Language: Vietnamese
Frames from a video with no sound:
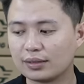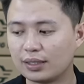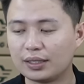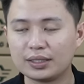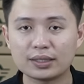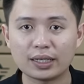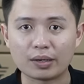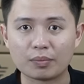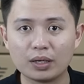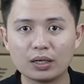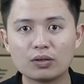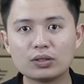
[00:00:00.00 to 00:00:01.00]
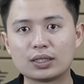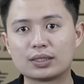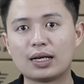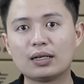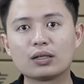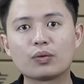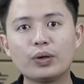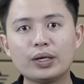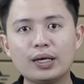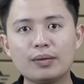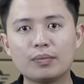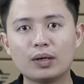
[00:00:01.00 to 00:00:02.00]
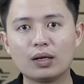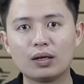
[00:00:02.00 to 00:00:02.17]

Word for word: thì chiếc đèn mới có thể sáng được nguyên đêm